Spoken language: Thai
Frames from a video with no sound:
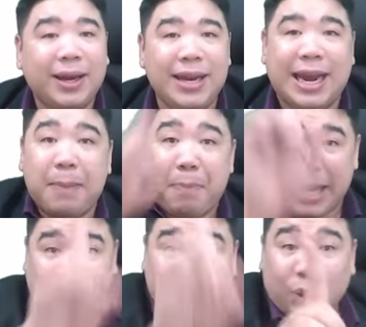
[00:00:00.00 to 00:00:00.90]
เนี่ยนับเป็น
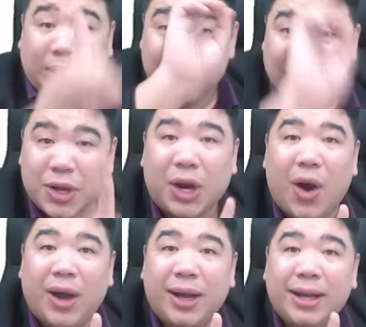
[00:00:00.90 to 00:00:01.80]
หนึ่งตัวที่ไม่สอดคล้อ
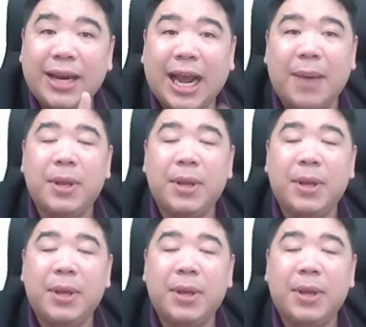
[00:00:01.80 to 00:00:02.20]
งนะครับ